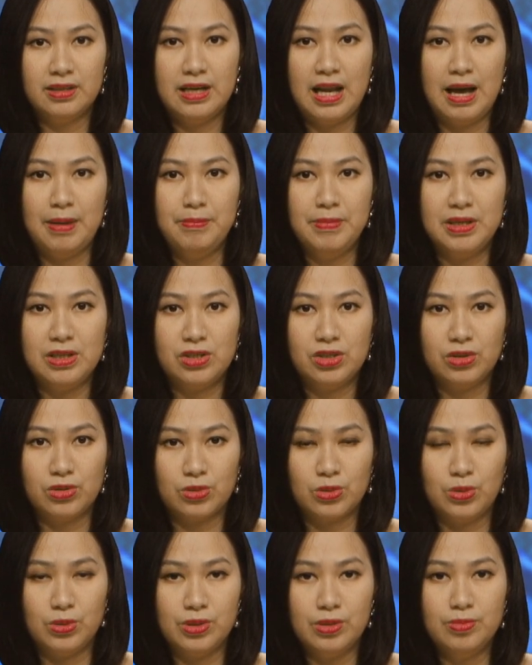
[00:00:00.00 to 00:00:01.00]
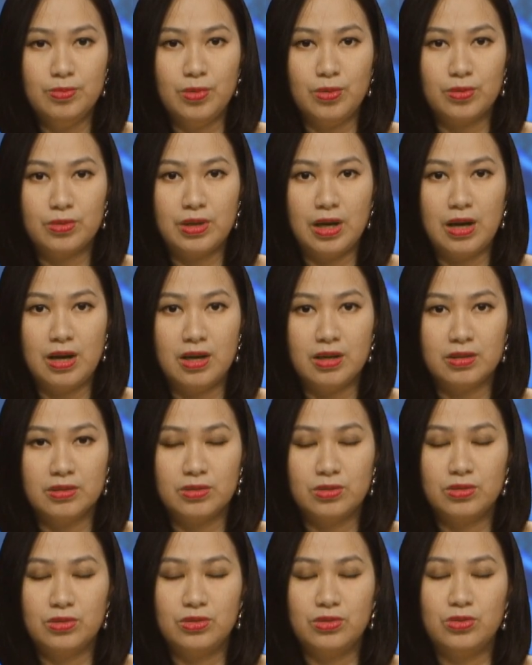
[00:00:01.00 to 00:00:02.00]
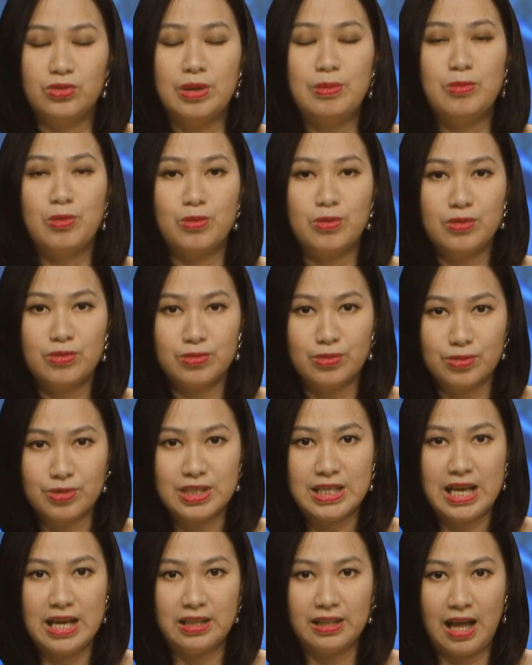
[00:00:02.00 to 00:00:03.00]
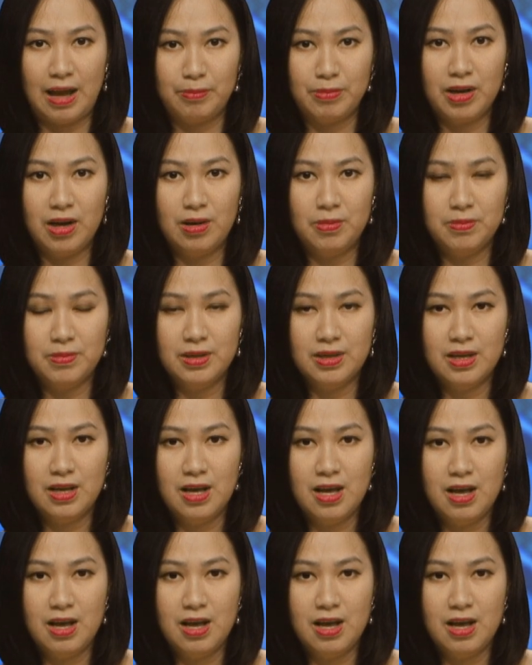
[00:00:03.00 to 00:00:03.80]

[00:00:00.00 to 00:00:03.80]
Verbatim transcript: đã bị rượt đuổi một cờ trong một cuốn xe thảm khốc.